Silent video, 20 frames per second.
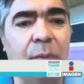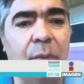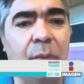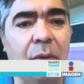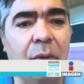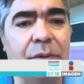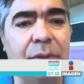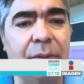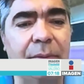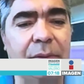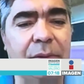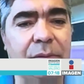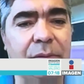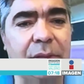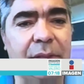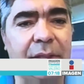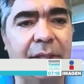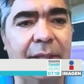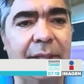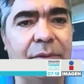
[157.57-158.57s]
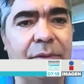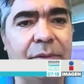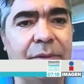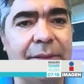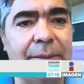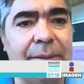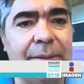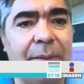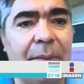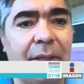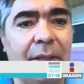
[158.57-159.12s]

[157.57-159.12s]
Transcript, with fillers: Todos los pocos eventos que teníamos ya se